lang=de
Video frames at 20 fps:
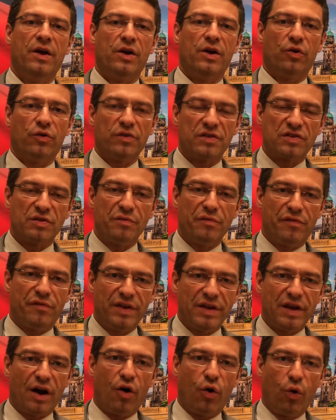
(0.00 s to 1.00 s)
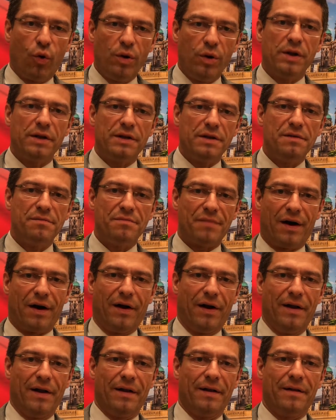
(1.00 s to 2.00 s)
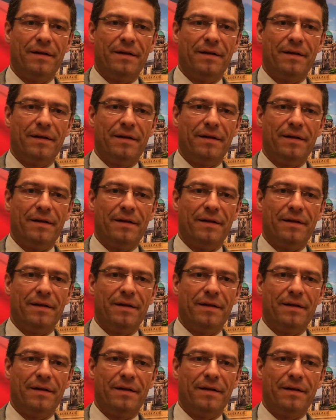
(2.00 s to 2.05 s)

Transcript: Und zum wiederholten Mal